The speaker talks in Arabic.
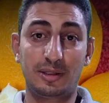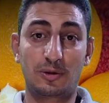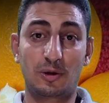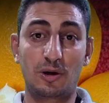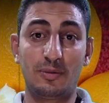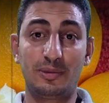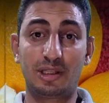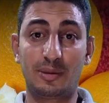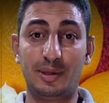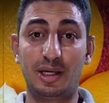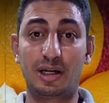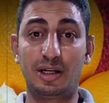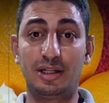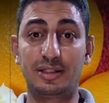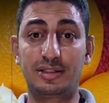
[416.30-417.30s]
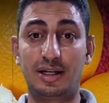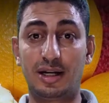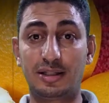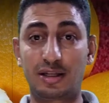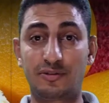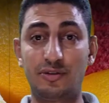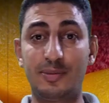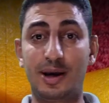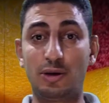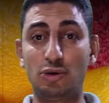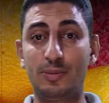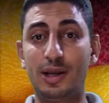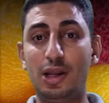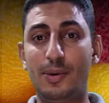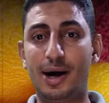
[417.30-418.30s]
الكرام ومتابعي قناة صحتك في
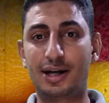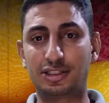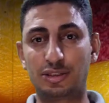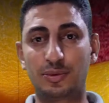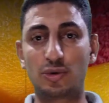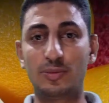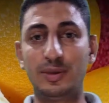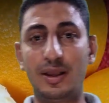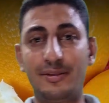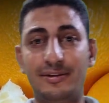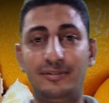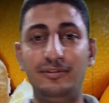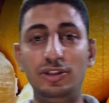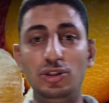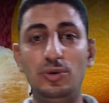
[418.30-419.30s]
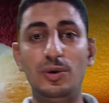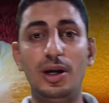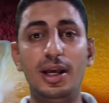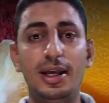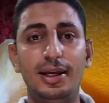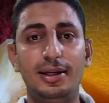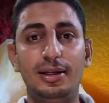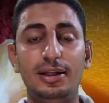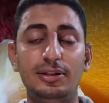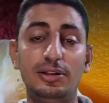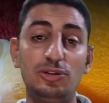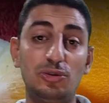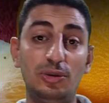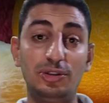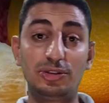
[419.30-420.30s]
معلومة لو أعجبكم هذا الفيديو لا
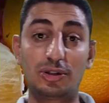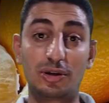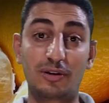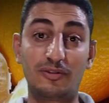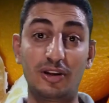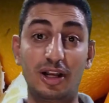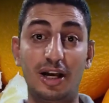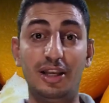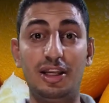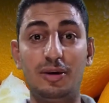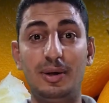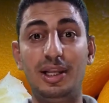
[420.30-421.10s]
تنسوا الاشتراك في القناة